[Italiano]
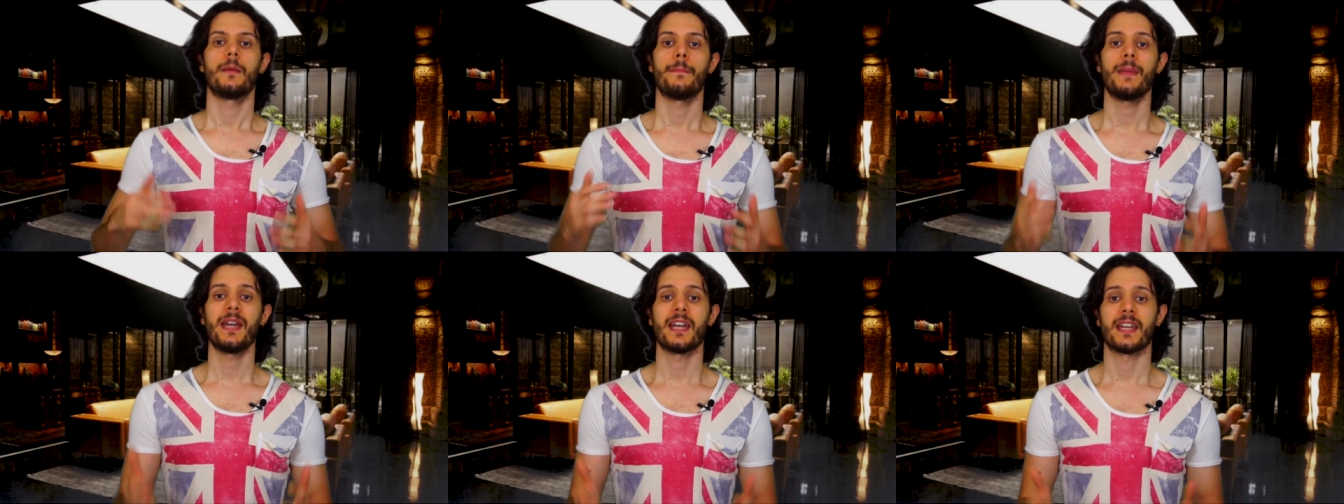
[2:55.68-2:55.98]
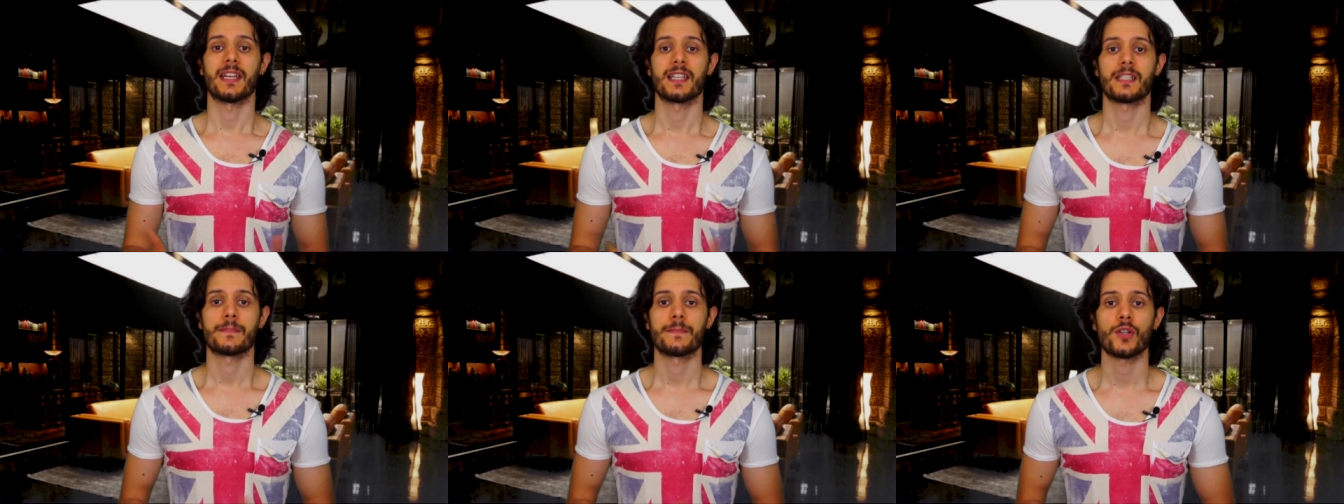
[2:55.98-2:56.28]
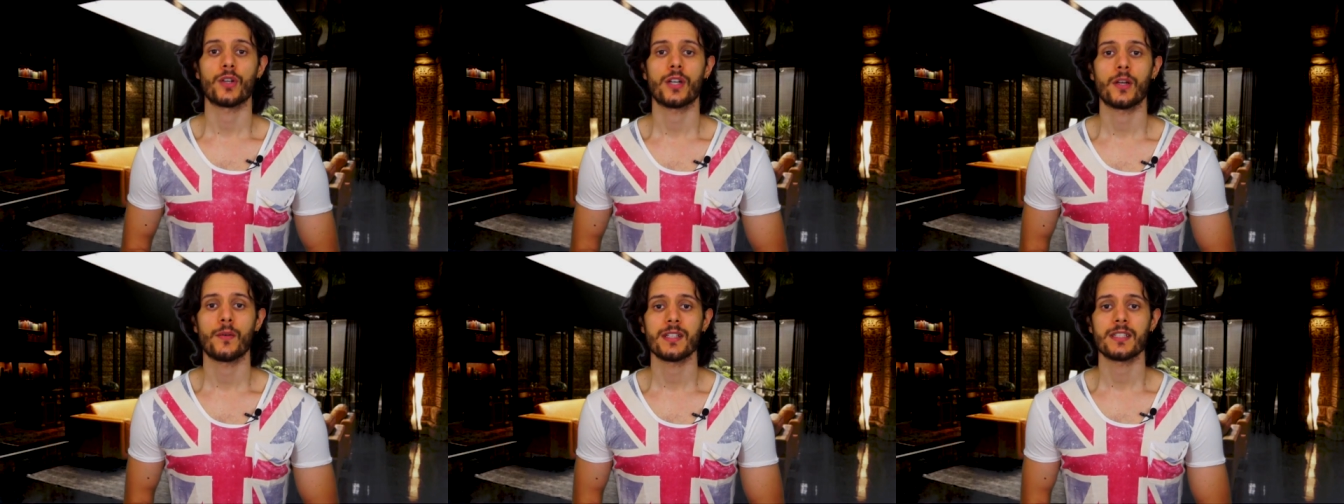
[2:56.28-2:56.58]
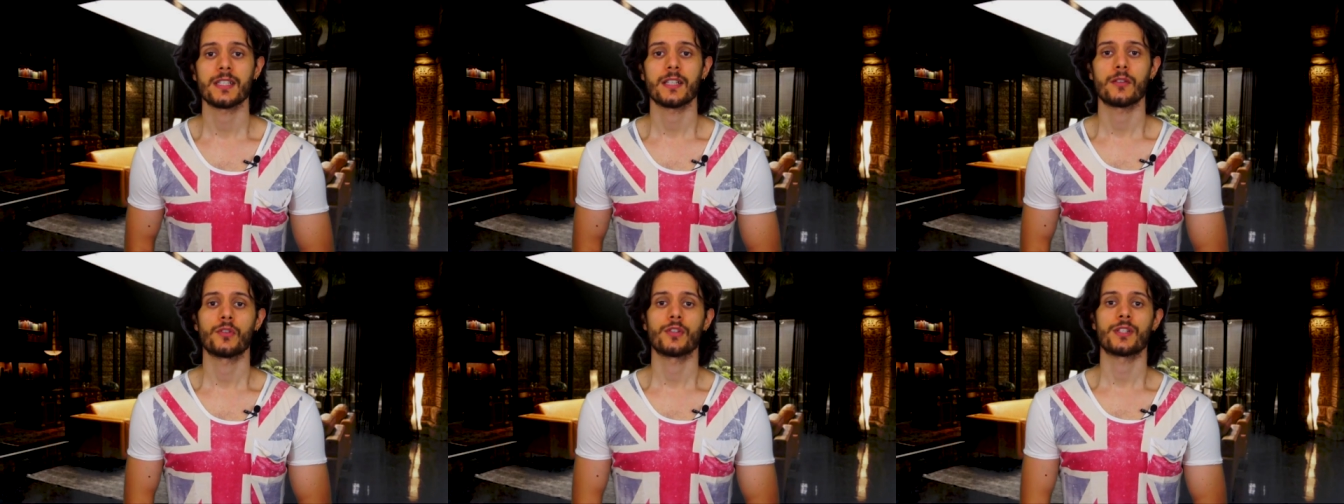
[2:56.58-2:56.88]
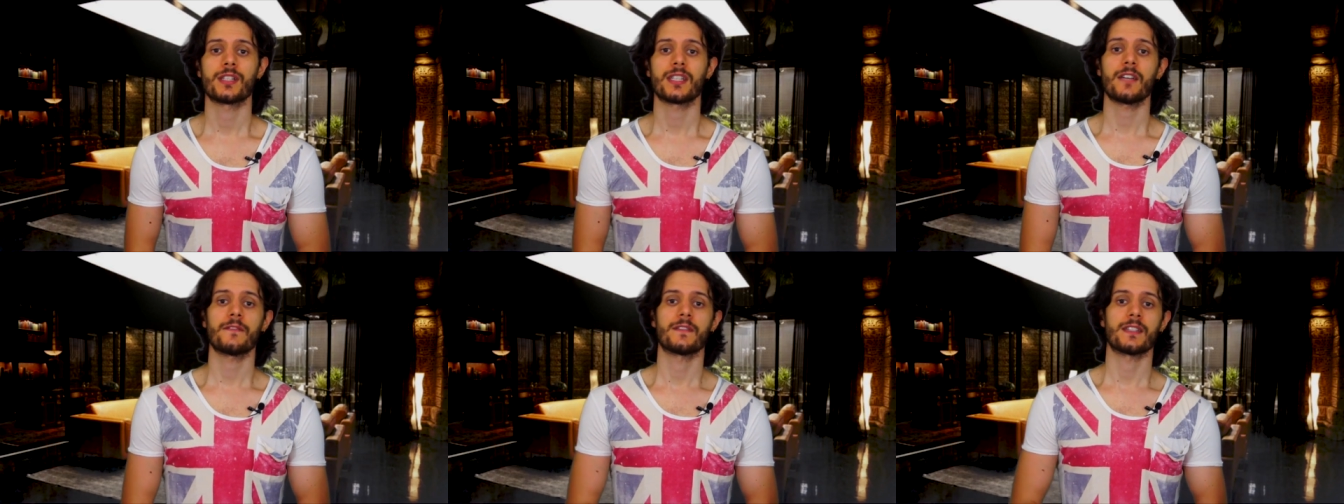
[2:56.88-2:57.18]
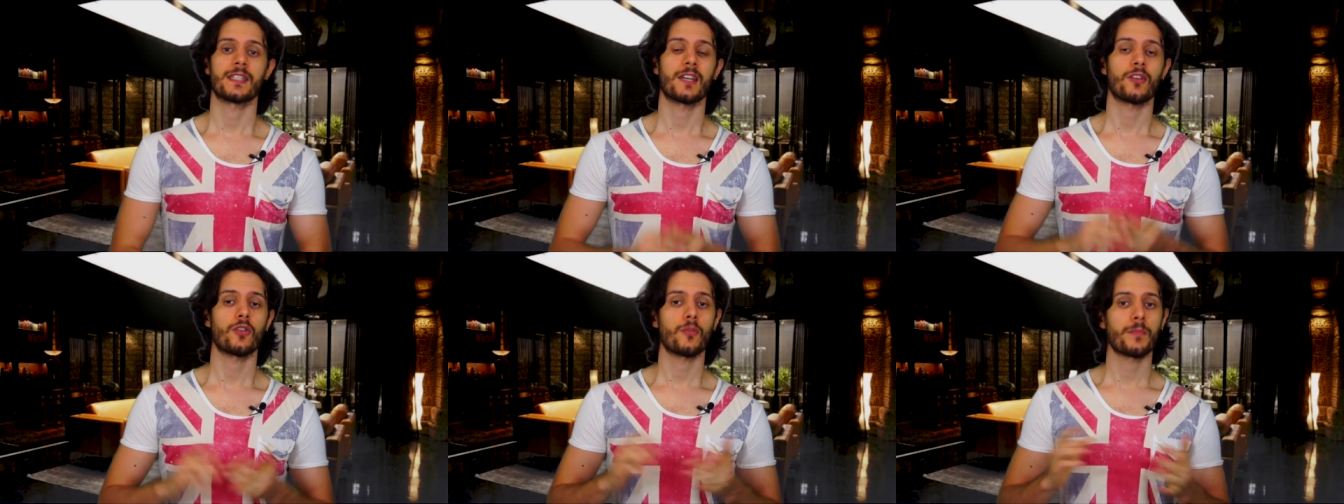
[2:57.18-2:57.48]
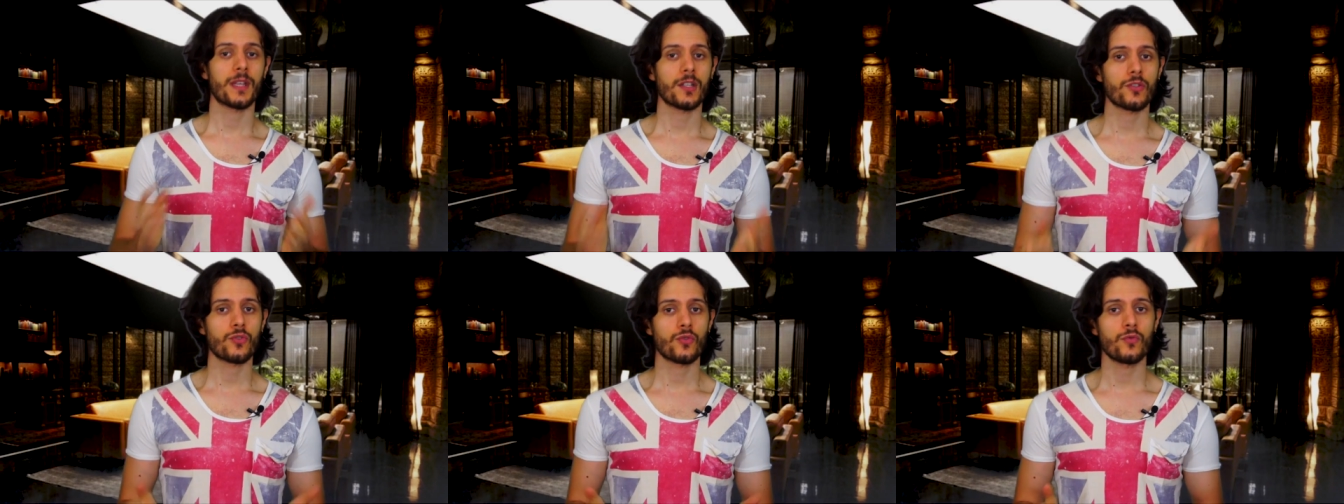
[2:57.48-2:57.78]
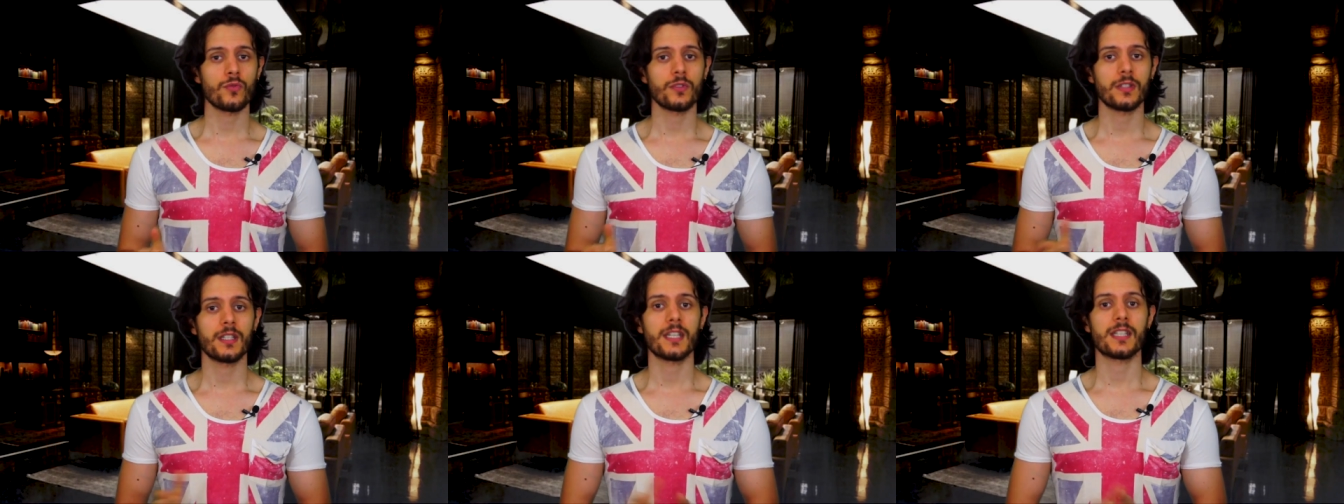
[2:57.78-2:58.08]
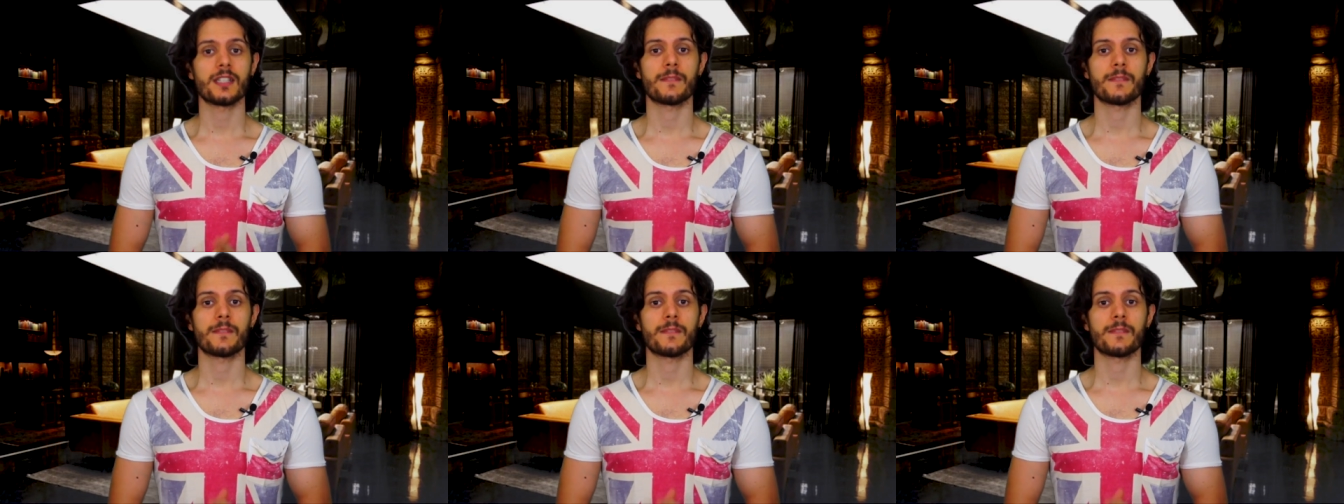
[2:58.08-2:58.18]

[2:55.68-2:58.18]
Bene, spero che queste curiosità vi siano piaciute